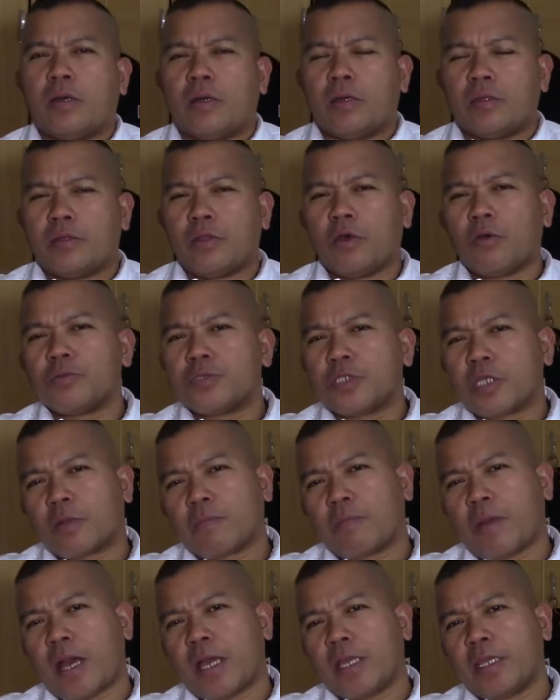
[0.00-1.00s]

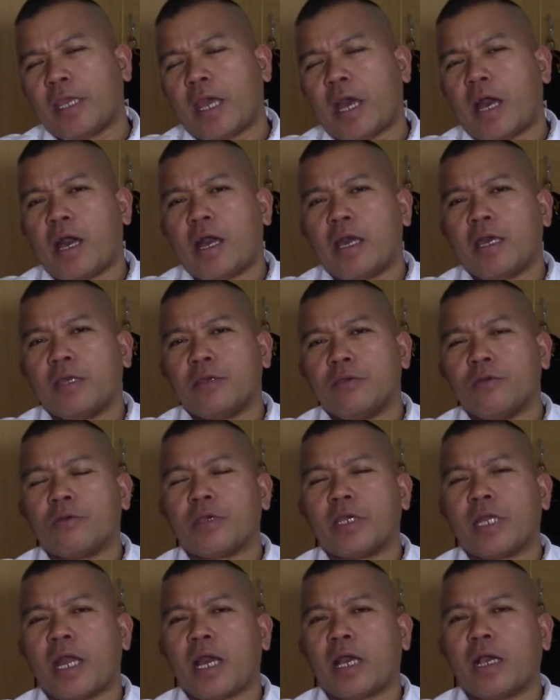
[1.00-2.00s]
naobserbahan niya yung
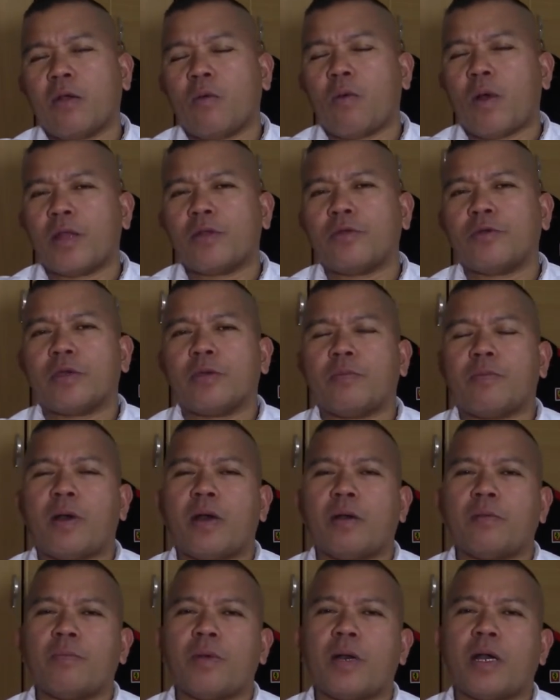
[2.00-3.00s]
ginagawa ng
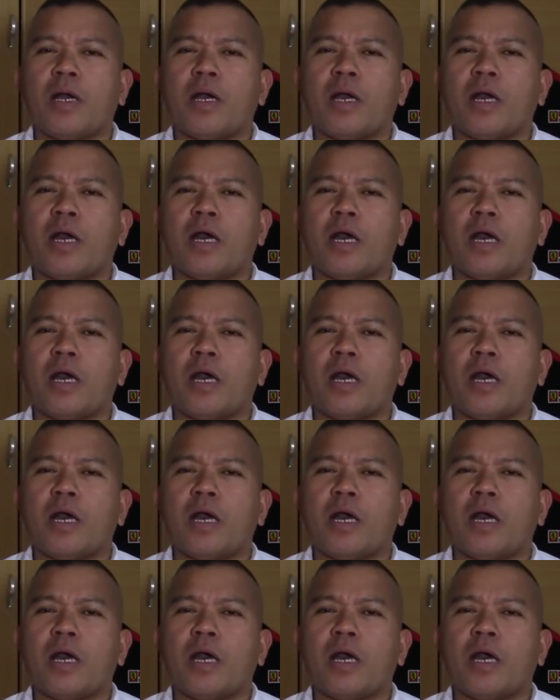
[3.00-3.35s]
ibang mga